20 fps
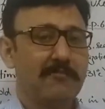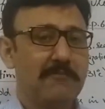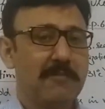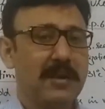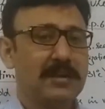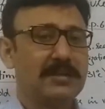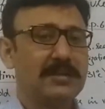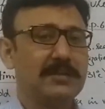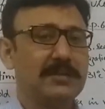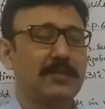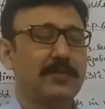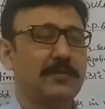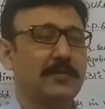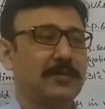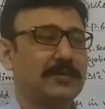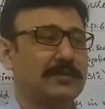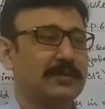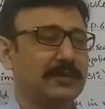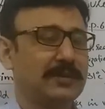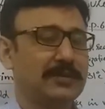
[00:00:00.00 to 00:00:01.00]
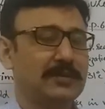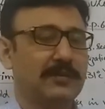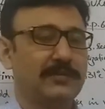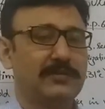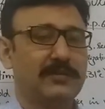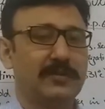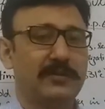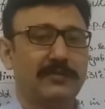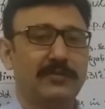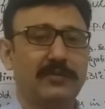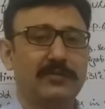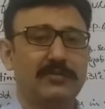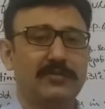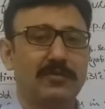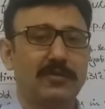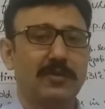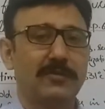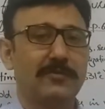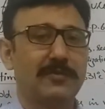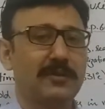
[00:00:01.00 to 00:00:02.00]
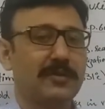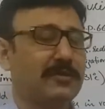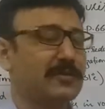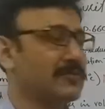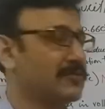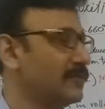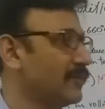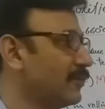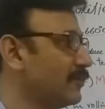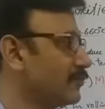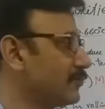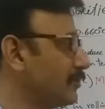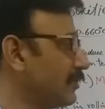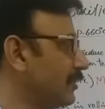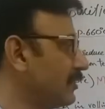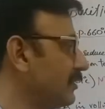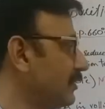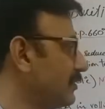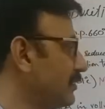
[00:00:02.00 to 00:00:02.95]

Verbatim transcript: मैक्सिमम परसेंटेज ऑफ सल्फर उसको हम रिड्यूस उसके अंदर